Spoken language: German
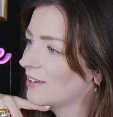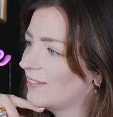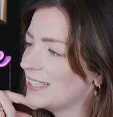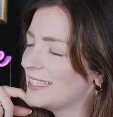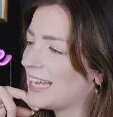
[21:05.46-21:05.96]

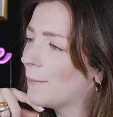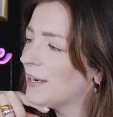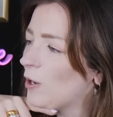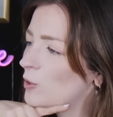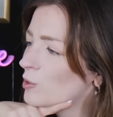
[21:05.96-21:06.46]
weil sie
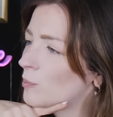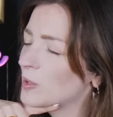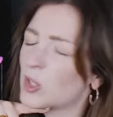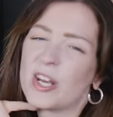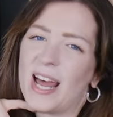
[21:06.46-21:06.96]
damit auch so eine
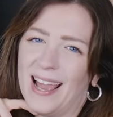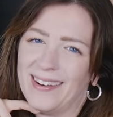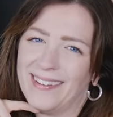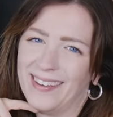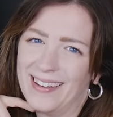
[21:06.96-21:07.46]

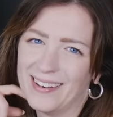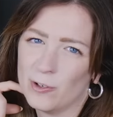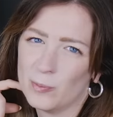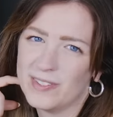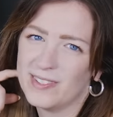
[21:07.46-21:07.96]
Besonderheit kreiert
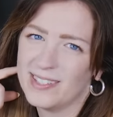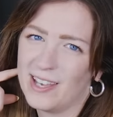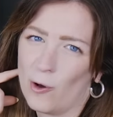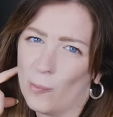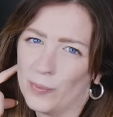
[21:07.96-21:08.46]
um sich
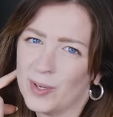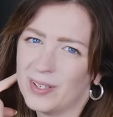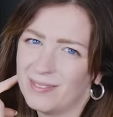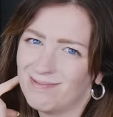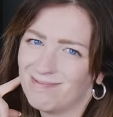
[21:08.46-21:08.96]
herum, ne?